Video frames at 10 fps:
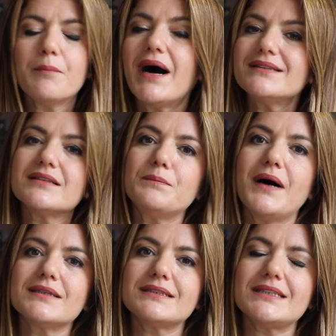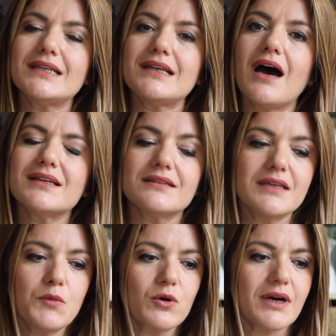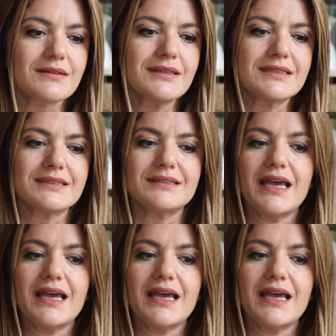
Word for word: Biden'ın partisinin yani demokratların